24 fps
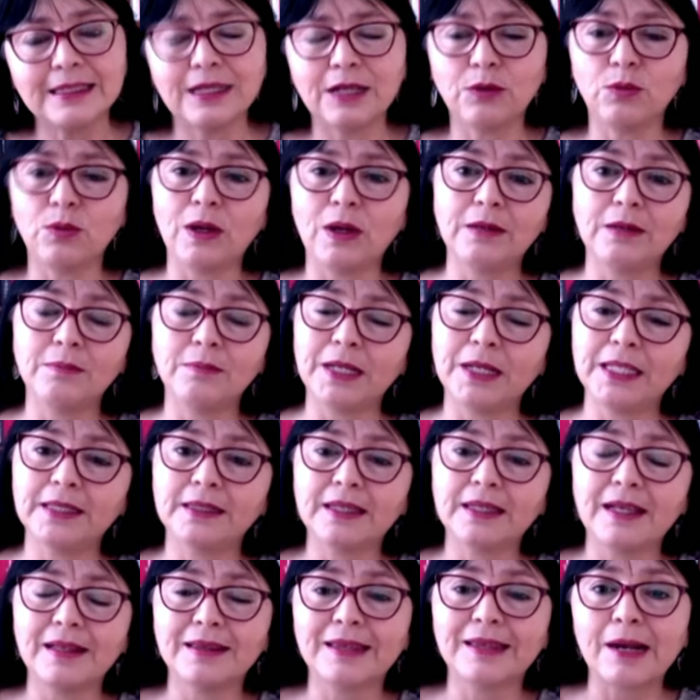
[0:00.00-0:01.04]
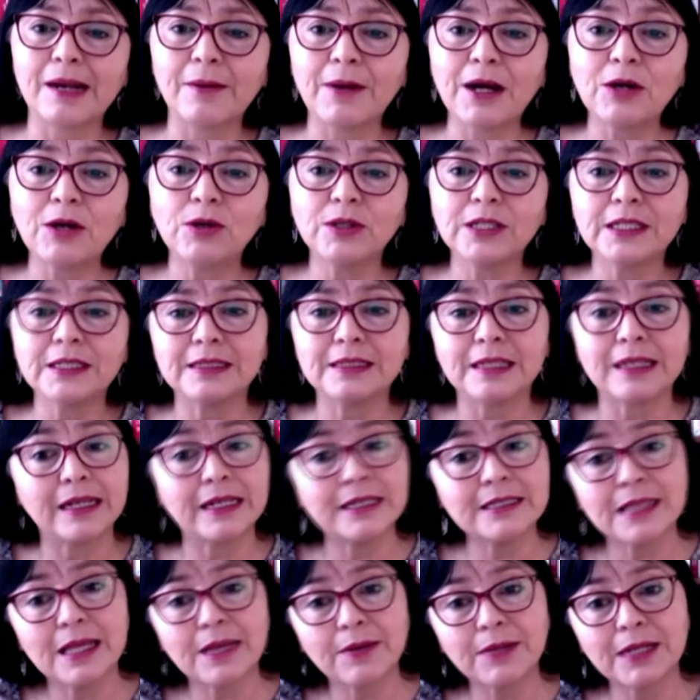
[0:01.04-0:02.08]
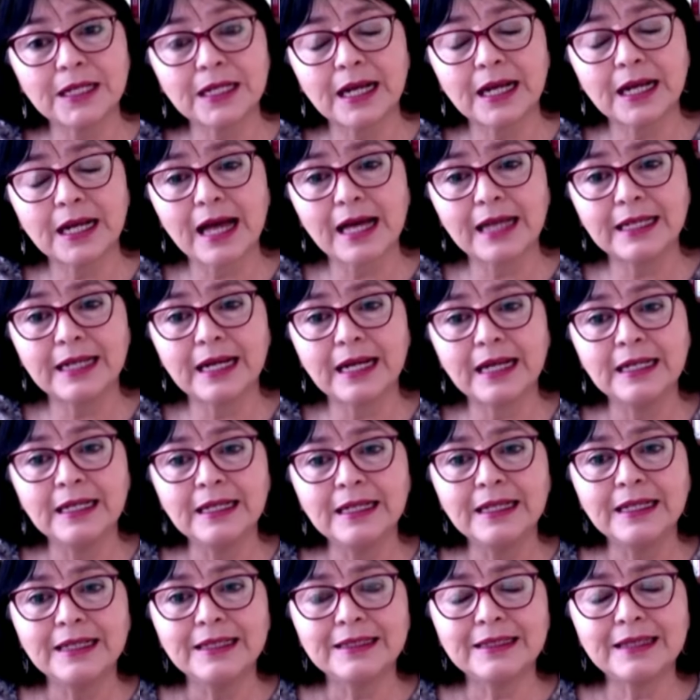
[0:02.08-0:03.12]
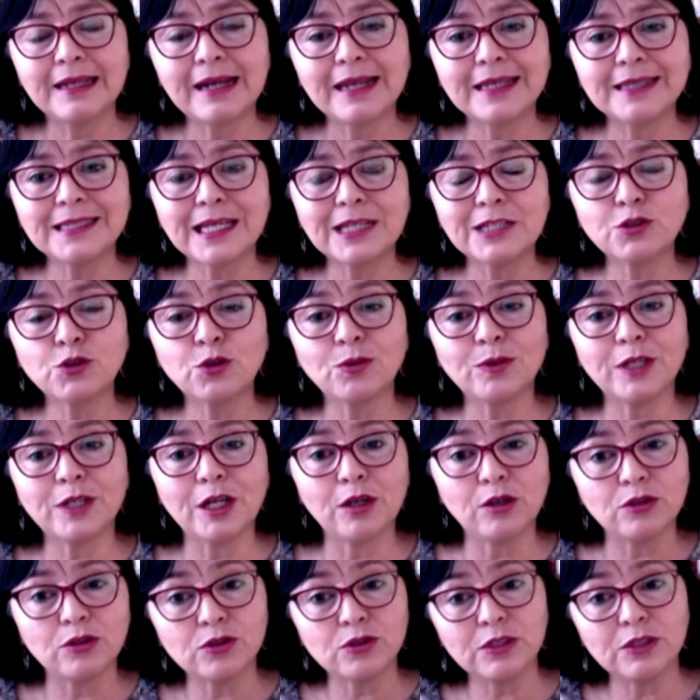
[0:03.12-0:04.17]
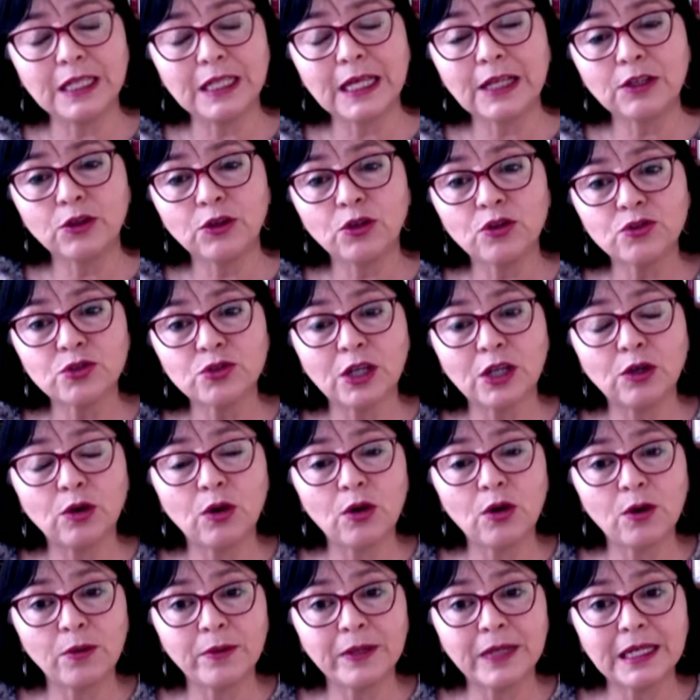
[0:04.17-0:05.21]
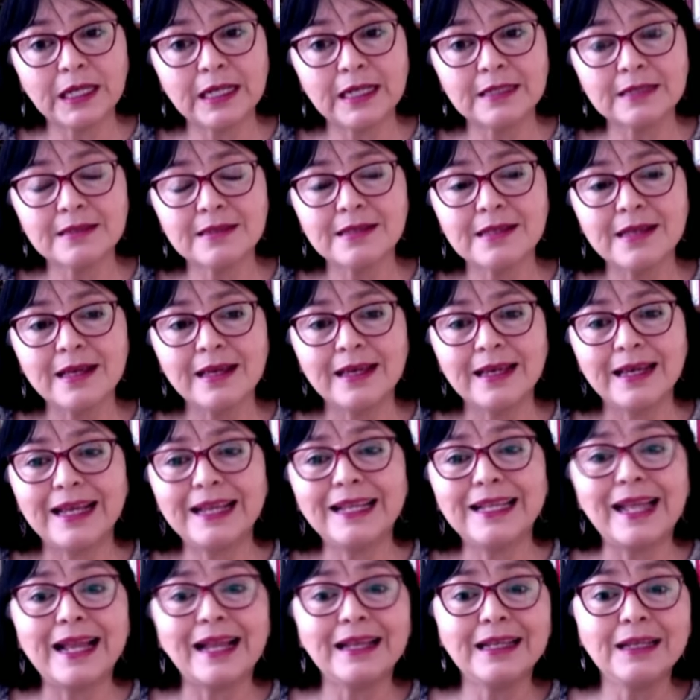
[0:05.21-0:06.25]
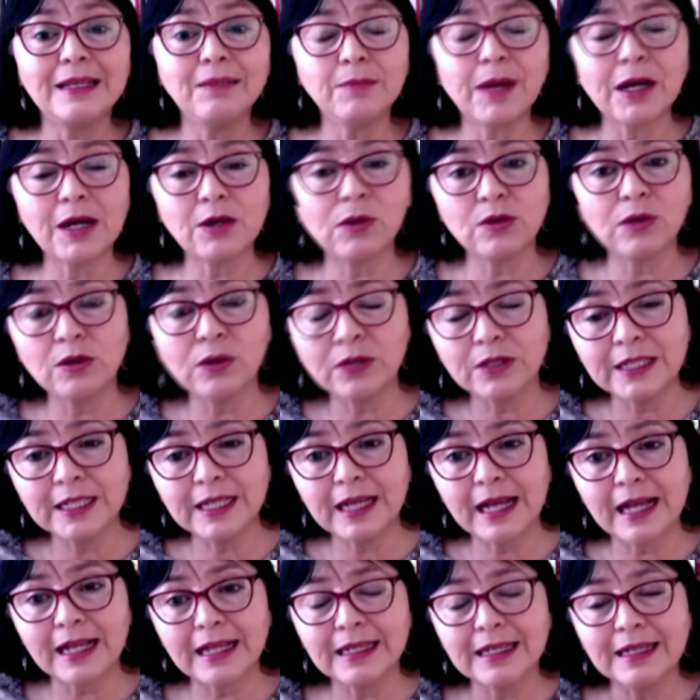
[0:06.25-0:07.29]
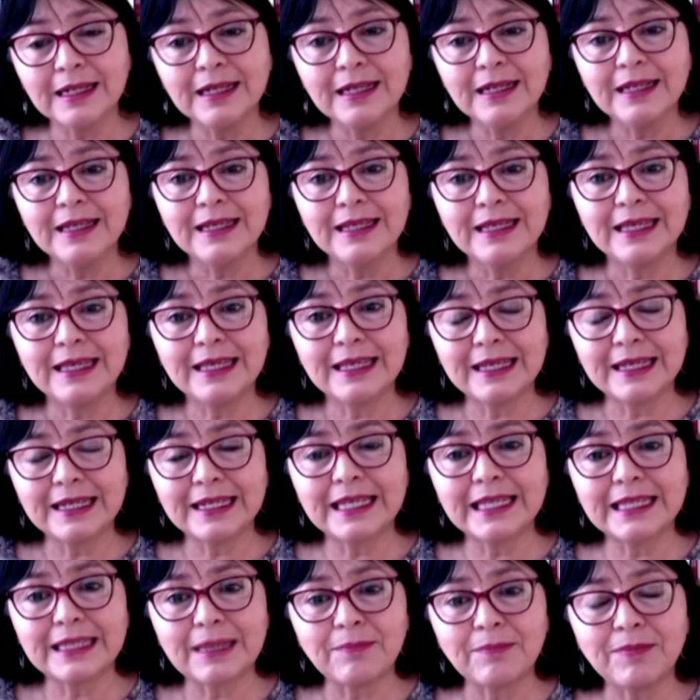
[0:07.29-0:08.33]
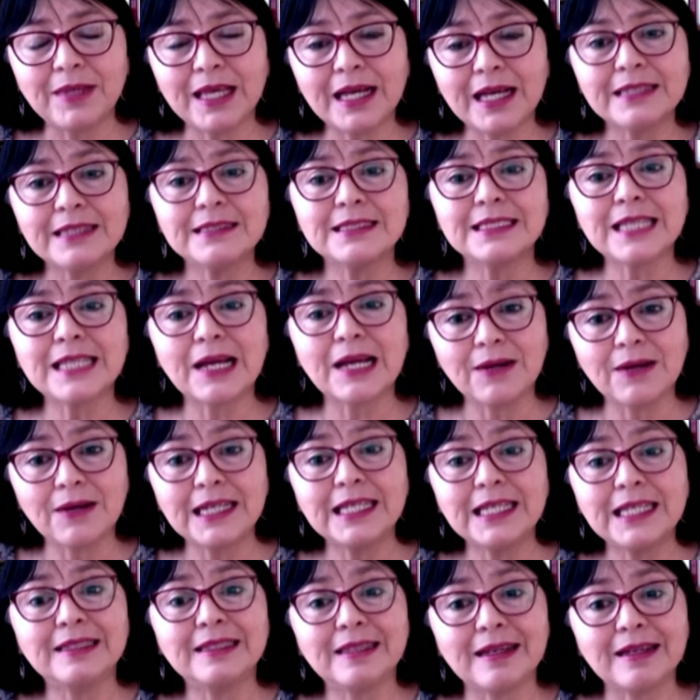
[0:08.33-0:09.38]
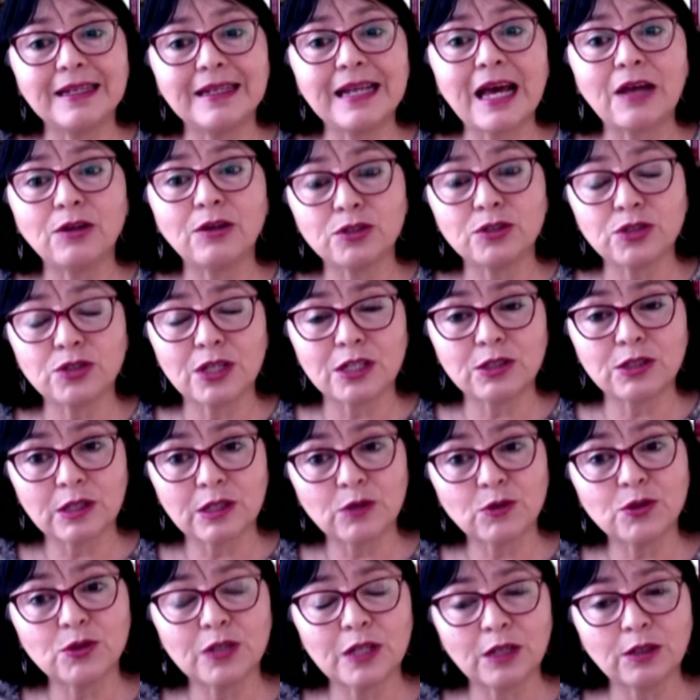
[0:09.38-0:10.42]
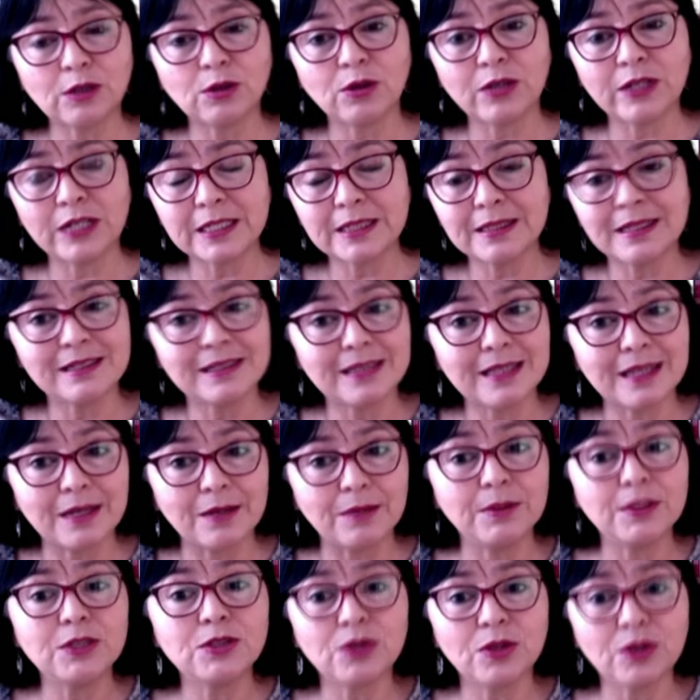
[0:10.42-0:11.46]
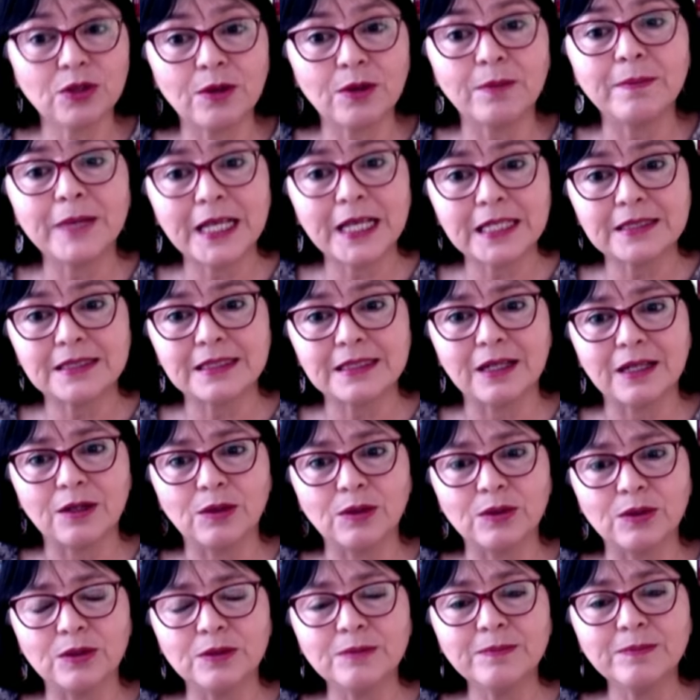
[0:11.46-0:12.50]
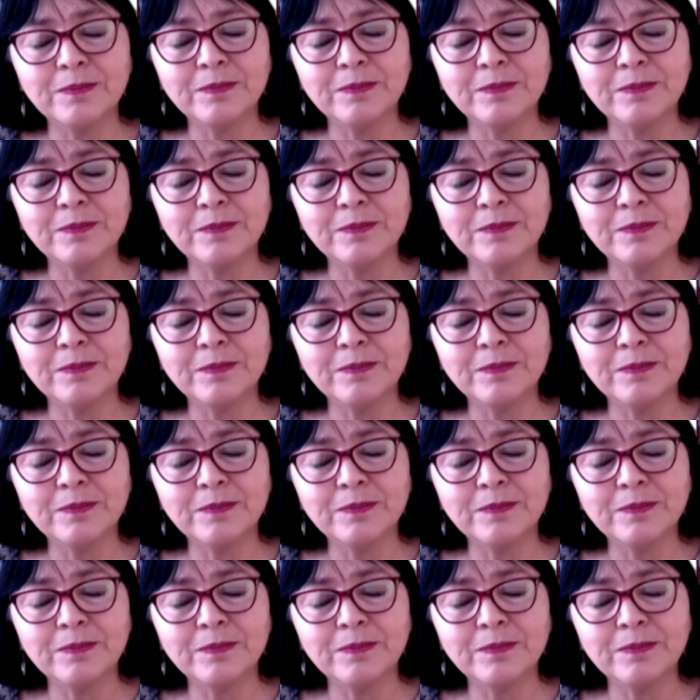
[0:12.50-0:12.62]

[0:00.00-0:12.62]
Igualmente el trabajo de Teresa Vergara trata sobre los niños y jóvenes en la Lima colonial eh, que también estaban integrados estos sectores del servicio doméstico, ¿no?